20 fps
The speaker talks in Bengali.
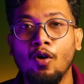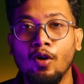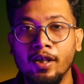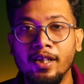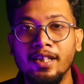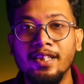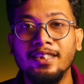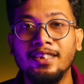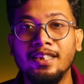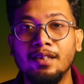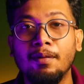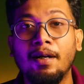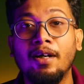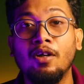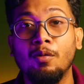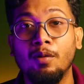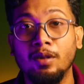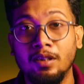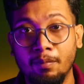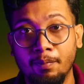অডিয়েন্সের
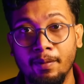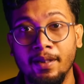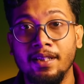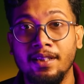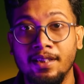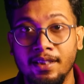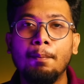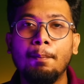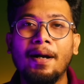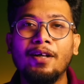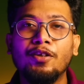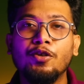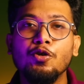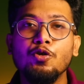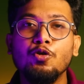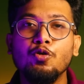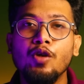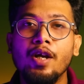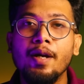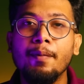ভালোবাসা পেয়েছে
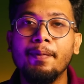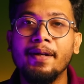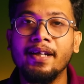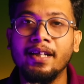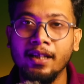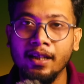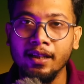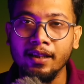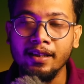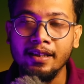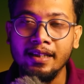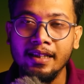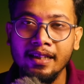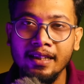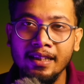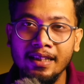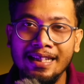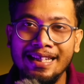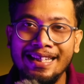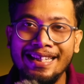পাঁচই জুলাই প্রেক্ষাগৃহে
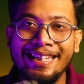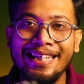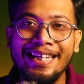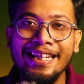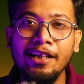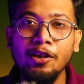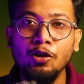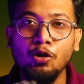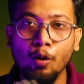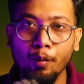কিল